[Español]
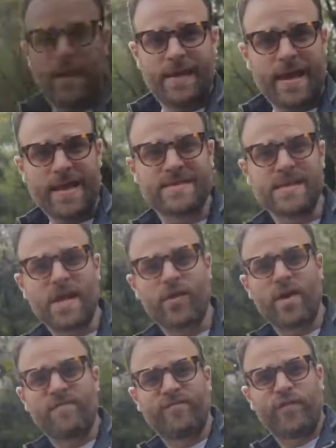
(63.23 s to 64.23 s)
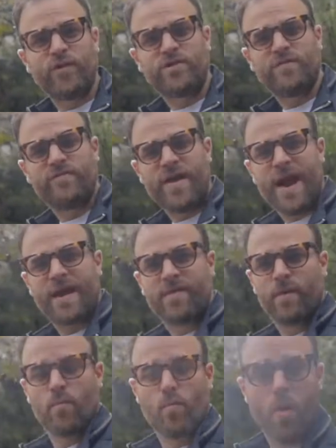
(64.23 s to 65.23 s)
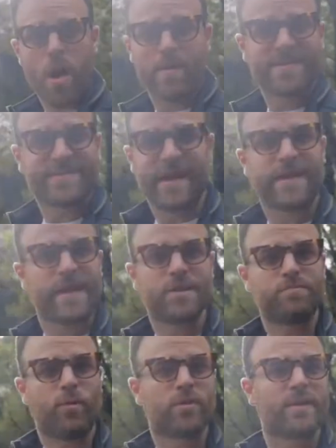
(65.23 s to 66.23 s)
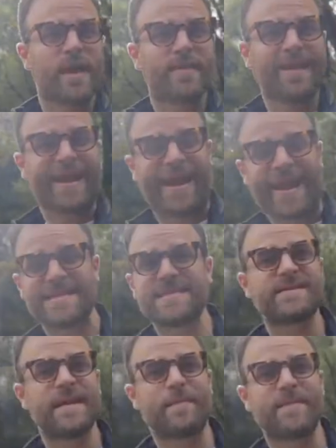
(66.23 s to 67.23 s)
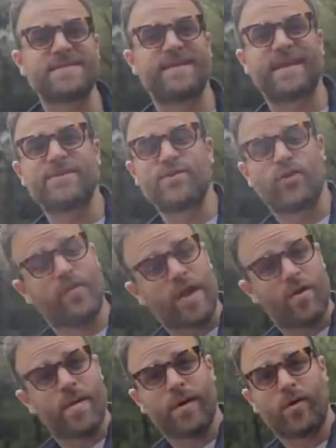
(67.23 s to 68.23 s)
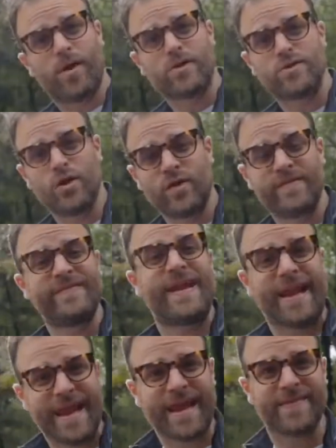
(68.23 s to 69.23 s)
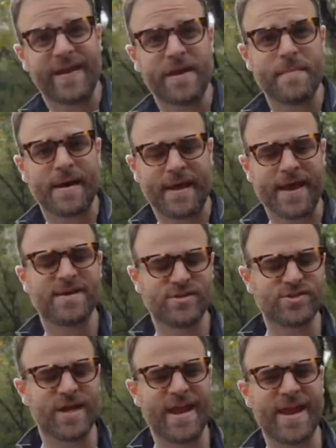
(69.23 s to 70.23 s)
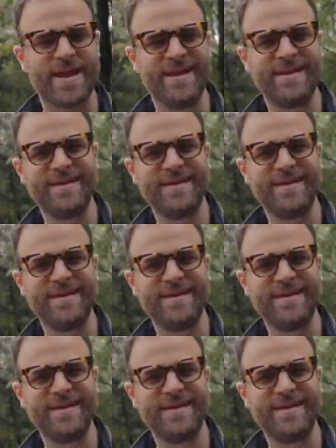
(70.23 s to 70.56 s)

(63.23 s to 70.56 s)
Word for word: La diseñadora Virgin Viard vuelve a estar en el spotlight gracias a la presentación de la nueva colección de la legendaria marca Chanel.